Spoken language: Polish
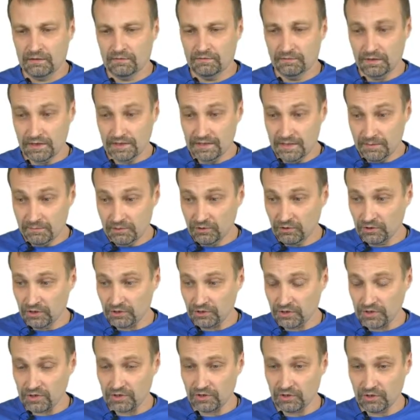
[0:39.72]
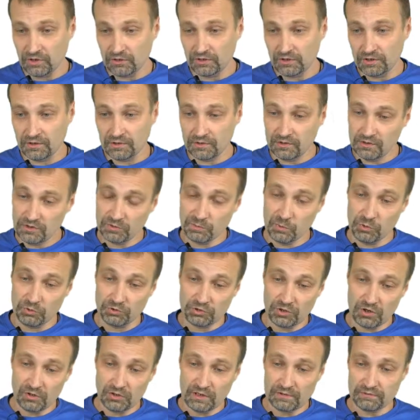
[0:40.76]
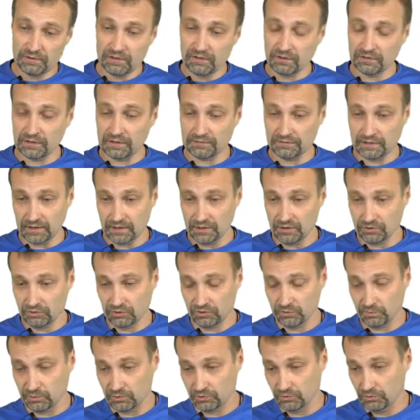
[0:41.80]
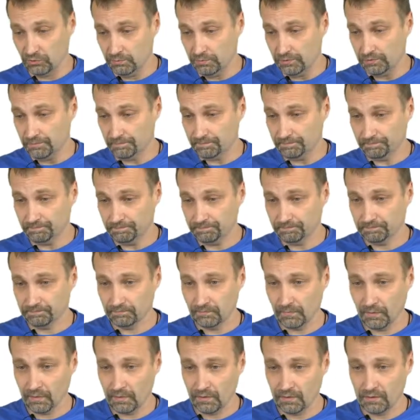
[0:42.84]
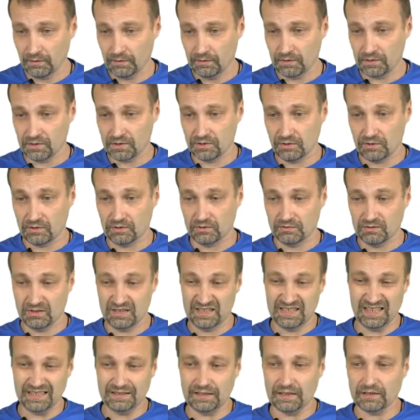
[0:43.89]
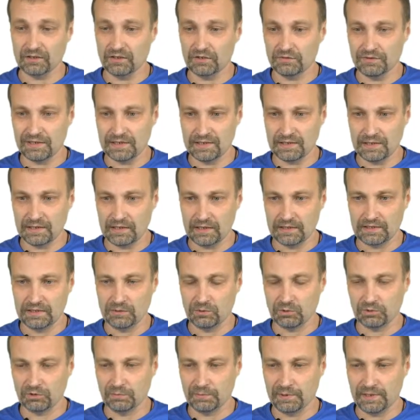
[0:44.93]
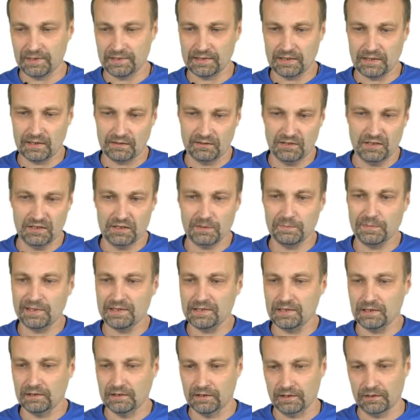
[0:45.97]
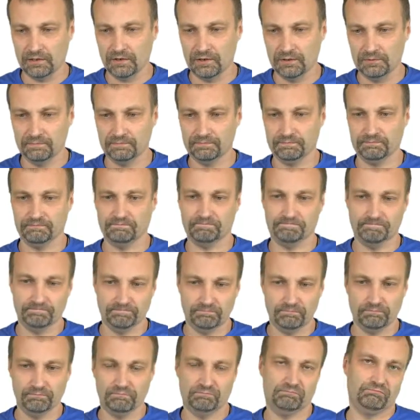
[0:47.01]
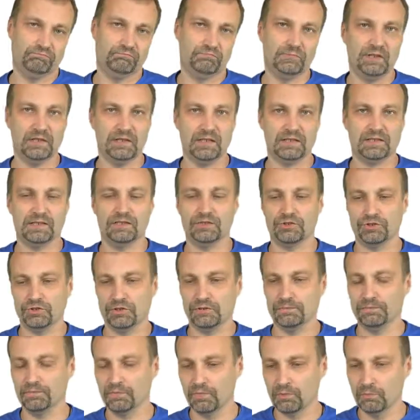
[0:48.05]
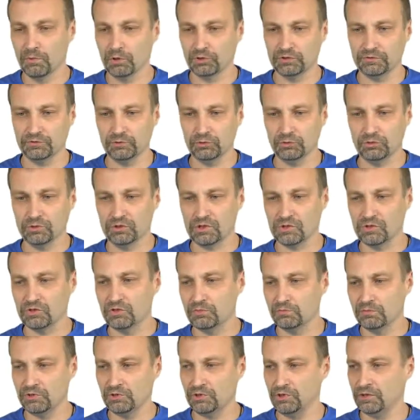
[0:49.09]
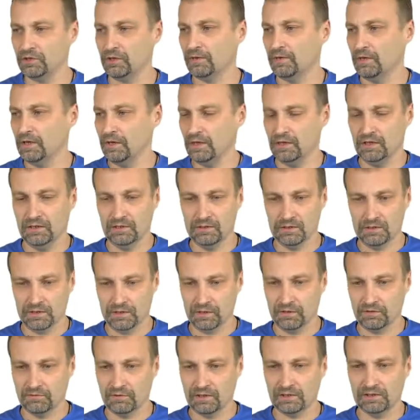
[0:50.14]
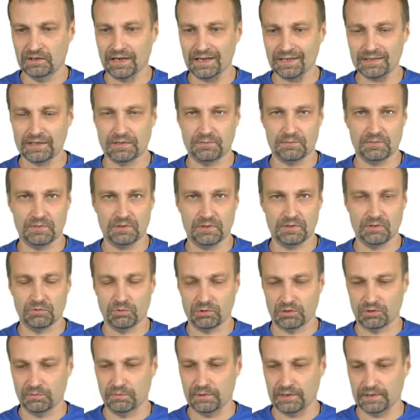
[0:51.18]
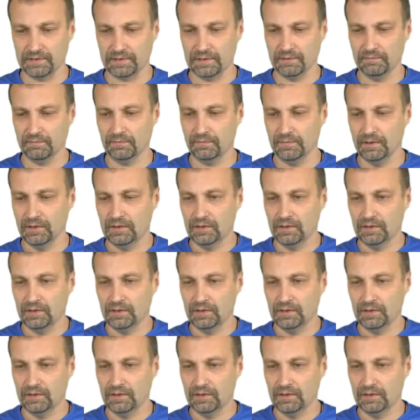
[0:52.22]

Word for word: Wracamy do naszej strony. Spójrz, ona wygląda w taki oto sposób. Jest to standardowa instalacja WordPressa, nic specjalnego. Klasyczny motyw, który jest domyślnie instalowany razem z WordPressem.